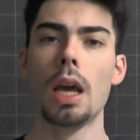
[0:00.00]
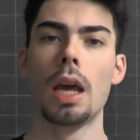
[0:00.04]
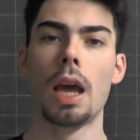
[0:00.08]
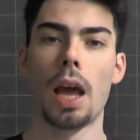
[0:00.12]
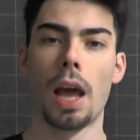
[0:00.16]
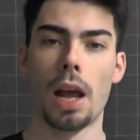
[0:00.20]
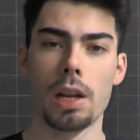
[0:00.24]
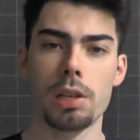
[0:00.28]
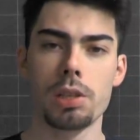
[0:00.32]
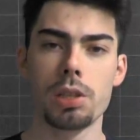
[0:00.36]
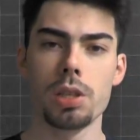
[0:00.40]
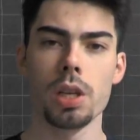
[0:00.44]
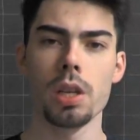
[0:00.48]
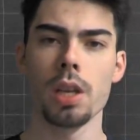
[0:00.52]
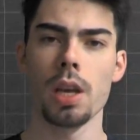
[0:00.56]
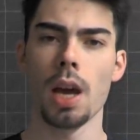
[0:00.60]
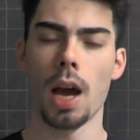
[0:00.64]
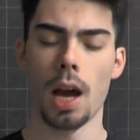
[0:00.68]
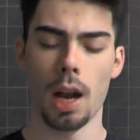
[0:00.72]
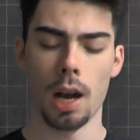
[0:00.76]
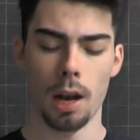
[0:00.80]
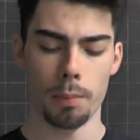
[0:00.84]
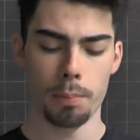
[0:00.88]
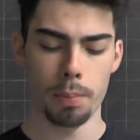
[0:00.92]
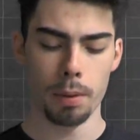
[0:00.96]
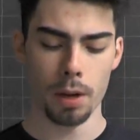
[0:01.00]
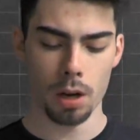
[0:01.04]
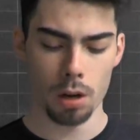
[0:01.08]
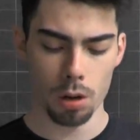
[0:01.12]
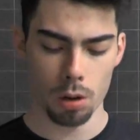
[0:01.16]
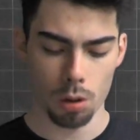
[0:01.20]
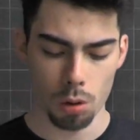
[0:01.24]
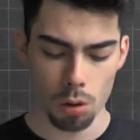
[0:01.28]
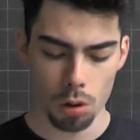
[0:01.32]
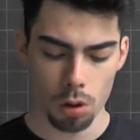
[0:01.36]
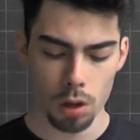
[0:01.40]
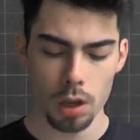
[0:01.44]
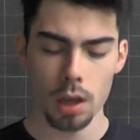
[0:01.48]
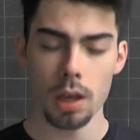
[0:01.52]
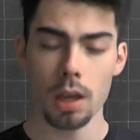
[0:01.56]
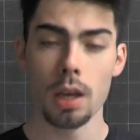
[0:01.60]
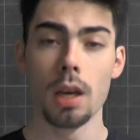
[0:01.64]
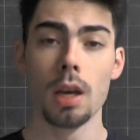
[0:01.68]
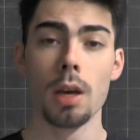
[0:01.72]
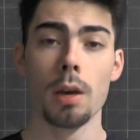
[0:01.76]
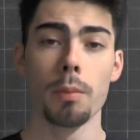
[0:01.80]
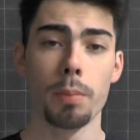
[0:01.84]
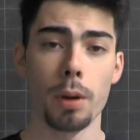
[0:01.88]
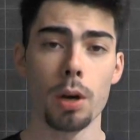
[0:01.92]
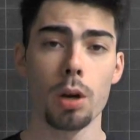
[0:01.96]
è il segnale per noi
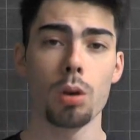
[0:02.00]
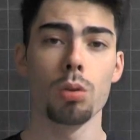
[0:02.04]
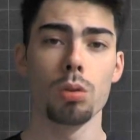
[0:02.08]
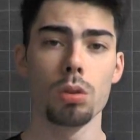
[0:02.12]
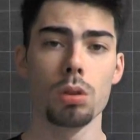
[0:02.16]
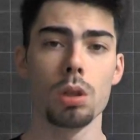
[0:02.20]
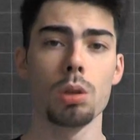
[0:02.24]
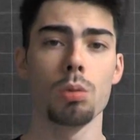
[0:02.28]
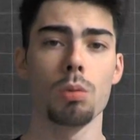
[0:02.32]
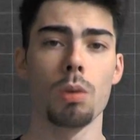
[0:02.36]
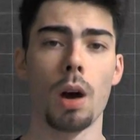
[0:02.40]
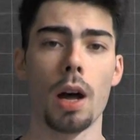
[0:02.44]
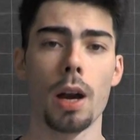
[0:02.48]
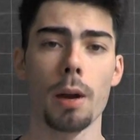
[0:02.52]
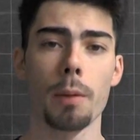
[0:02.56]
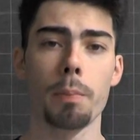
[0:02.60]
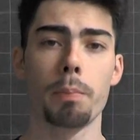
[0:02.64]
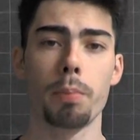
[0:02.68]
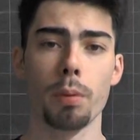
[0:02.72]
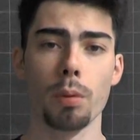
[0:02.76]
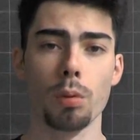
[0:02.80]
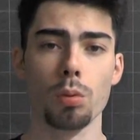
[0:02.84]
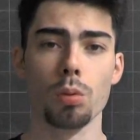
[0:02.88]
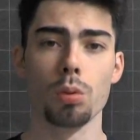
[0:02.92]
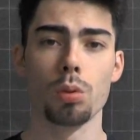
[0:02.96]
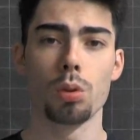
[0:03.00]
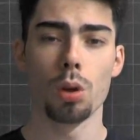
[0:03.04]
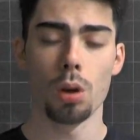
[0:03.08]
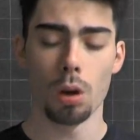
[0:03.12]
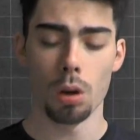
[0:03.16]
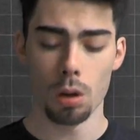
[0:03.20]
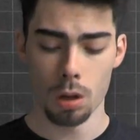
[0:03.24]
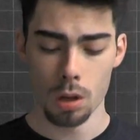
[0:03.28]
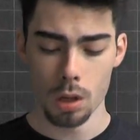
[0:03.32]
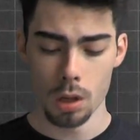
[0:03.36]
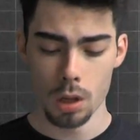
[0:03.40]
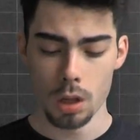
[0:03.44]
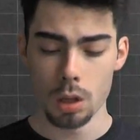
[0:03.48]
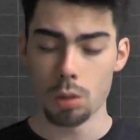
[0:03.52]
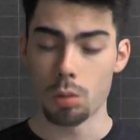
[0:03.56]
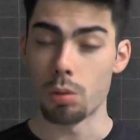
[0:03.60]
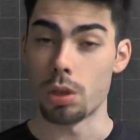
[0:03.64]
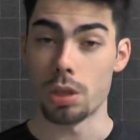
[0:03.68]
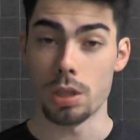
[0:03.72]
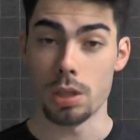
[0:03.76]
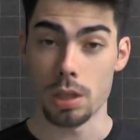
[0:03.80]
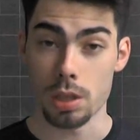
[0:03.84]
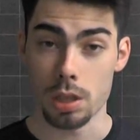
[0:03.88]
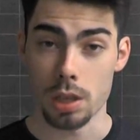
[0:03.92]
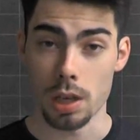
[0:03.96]
per continuare appunto
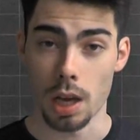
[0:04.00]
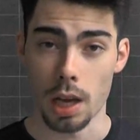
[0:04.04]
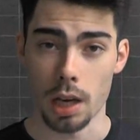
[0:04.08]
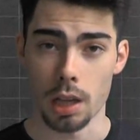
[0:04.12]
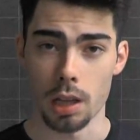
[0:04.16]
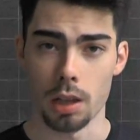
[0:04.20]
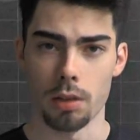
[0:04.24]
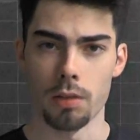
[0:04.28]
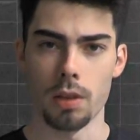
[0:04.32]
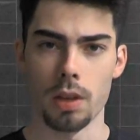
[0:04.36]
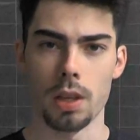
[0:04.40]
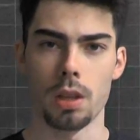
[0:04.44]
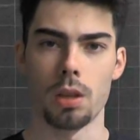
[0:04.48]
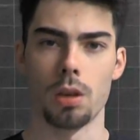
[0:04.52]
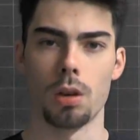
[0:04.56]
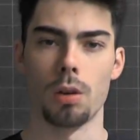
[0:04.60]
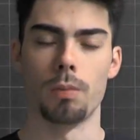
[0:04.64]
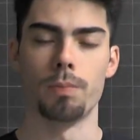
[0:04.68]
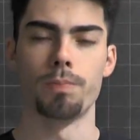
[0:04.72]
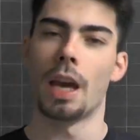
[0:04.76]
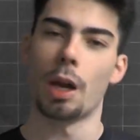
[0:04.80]
questa serie di video.